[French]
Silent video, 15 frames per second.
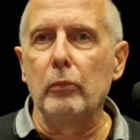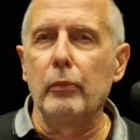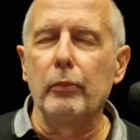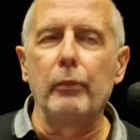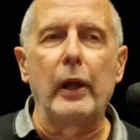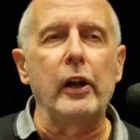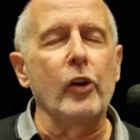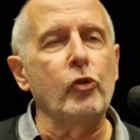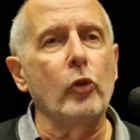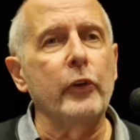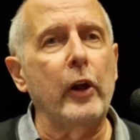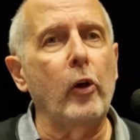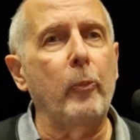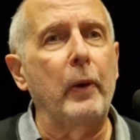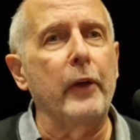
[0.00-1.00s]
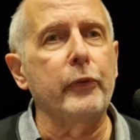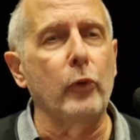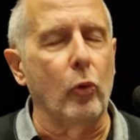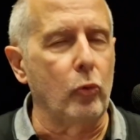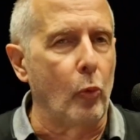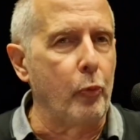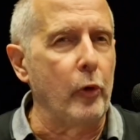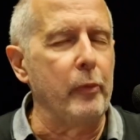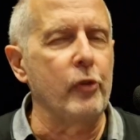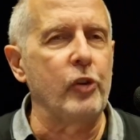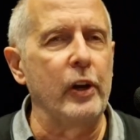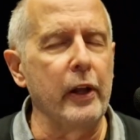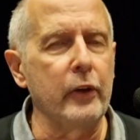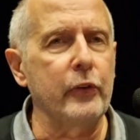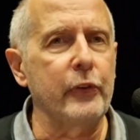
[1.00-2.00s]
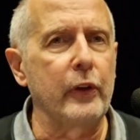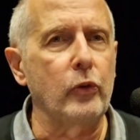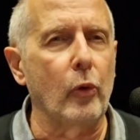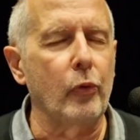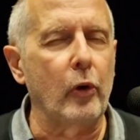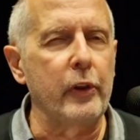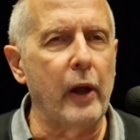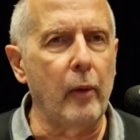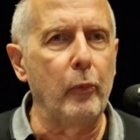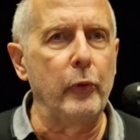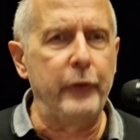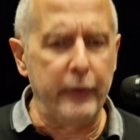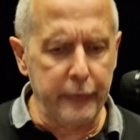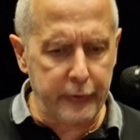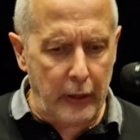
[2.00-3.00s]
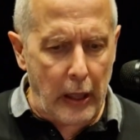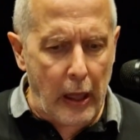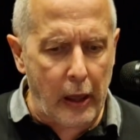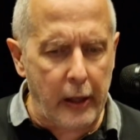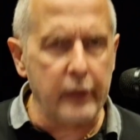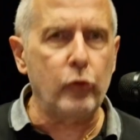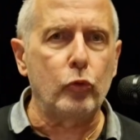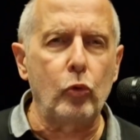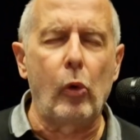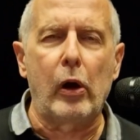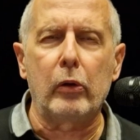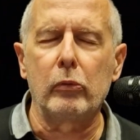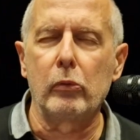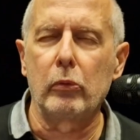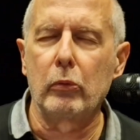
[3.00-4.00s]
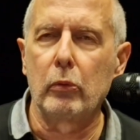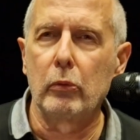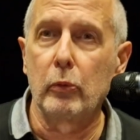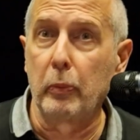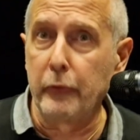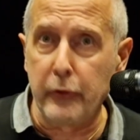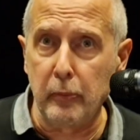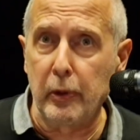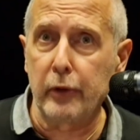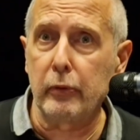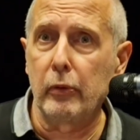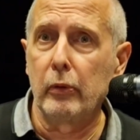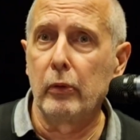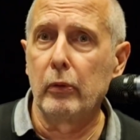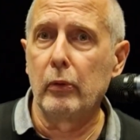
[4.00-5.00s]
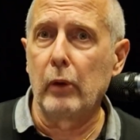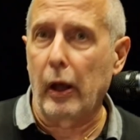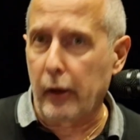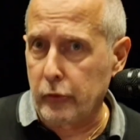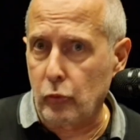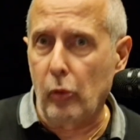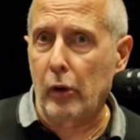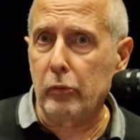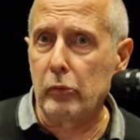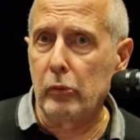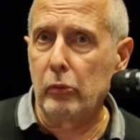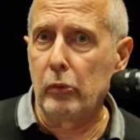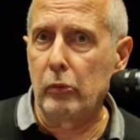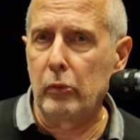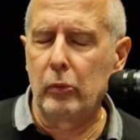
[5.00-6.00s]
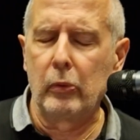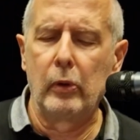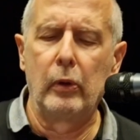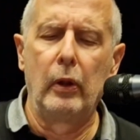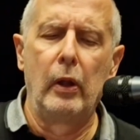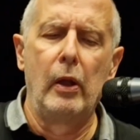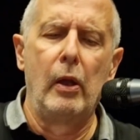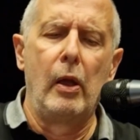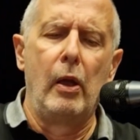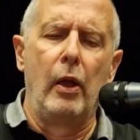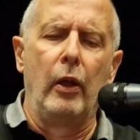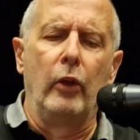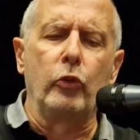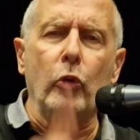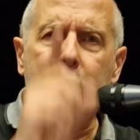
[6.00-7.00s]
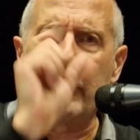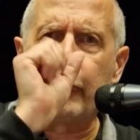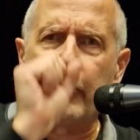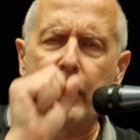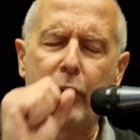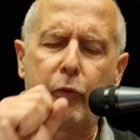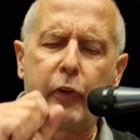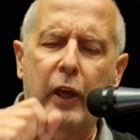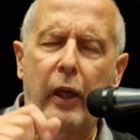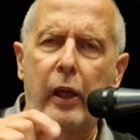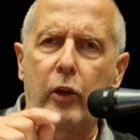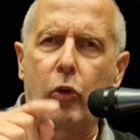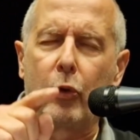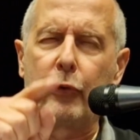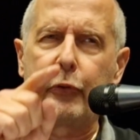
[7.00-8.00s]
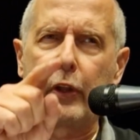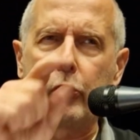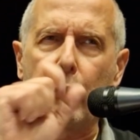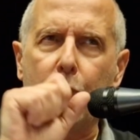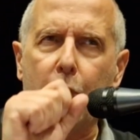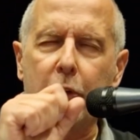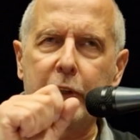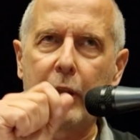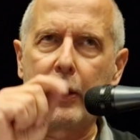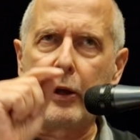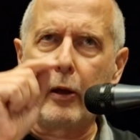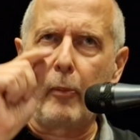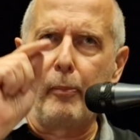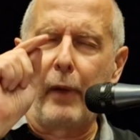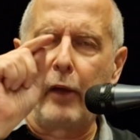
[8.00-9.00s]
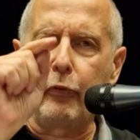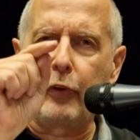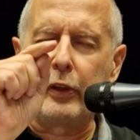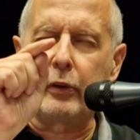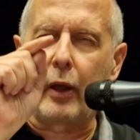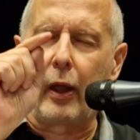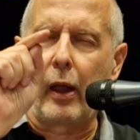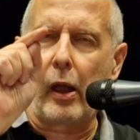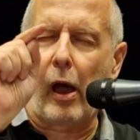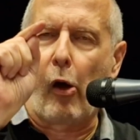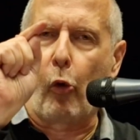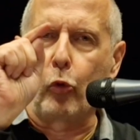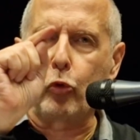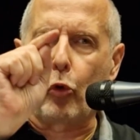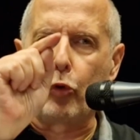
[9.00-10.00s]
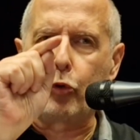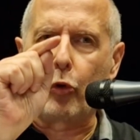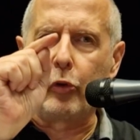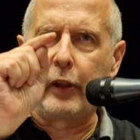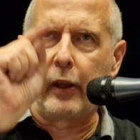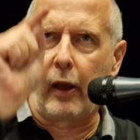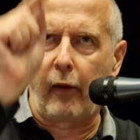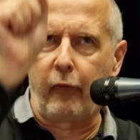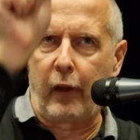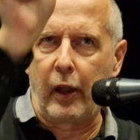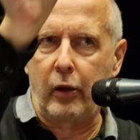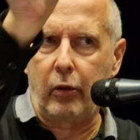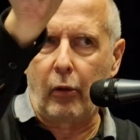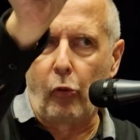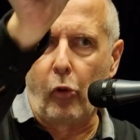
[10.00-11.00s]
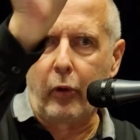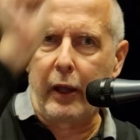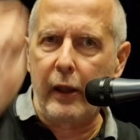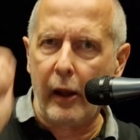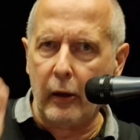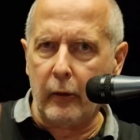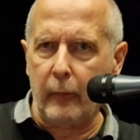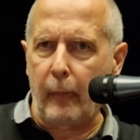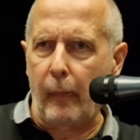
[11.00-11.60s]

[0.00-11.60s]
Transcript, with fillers: mettre les choses à leur place. Donc on peut imaginer que cette œuvre d'art me dise arrête-toi. C'est possible. Arrête-toi. Ce qui signifierait que cette œuvre d'art m'inviterait à entretenir avec le réel,